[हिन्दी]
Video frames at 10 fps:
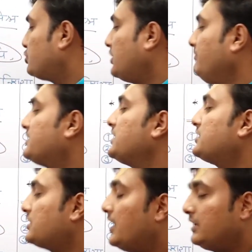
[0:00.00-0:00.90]
उसकी
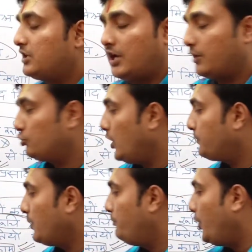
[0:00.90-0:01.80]
विशेषताएं क्या हैं तो
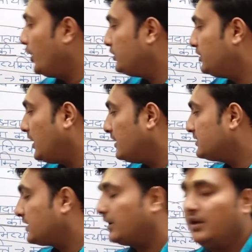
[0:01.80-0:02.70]
आपको बहुत
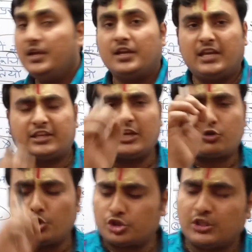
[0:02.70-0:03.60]
ध्यान से एक
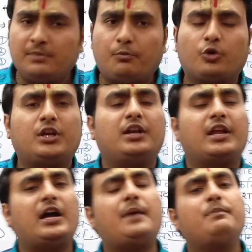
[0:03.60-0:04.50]
एक क्वेश्चन
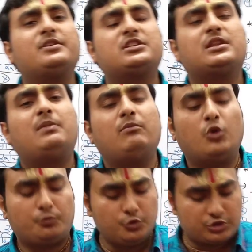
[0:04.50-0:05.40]
इंपॉर्टेंट है आप में से तमाम लोग